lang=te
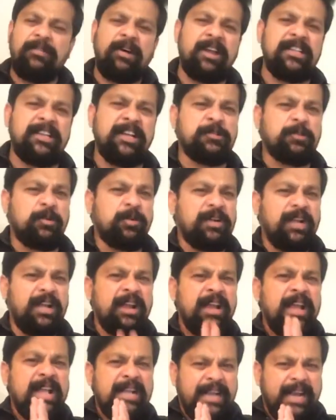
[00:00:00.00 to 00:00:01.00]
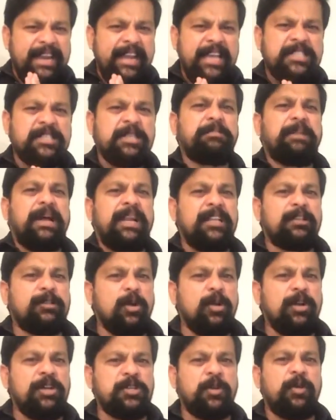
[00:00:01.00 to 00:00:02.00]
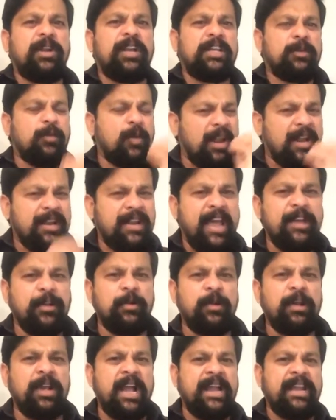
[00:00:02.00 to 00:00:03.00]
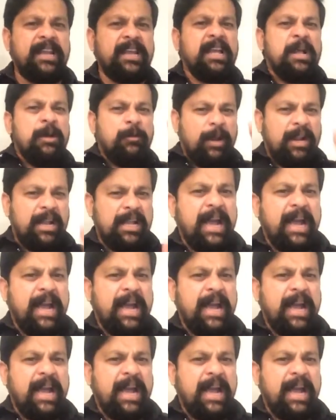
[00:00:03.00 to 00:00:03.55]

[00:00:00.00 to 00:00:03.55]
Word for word: వాళ్ళు చేసుకుంటున్నారు కనీసం మళ్ళీ తొంగి చూడలేదు వాళ్ళ నాయకులు కానీ వాళ్ళ